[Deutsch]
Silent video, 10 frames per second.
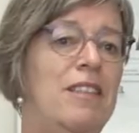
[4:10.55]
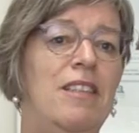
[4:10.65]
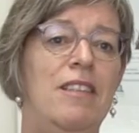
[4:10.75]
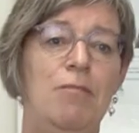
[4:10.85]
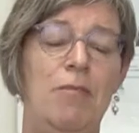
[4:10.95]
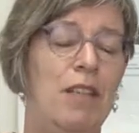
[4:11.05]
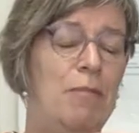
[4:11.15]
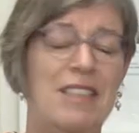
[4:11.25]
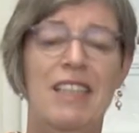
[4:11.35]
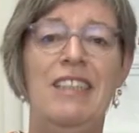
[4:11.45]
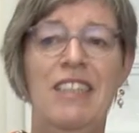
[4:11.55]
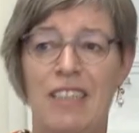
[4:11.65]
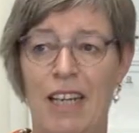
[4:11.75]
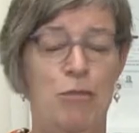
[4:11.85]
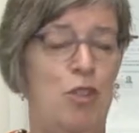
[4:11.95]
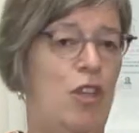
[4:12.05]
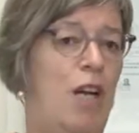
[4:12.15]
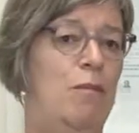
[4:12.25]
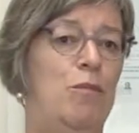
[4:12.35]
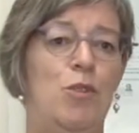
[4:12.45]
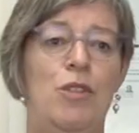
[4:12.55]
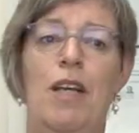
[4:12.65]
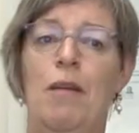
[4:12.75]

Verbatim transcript: äh, man sein Design beschreiben muss,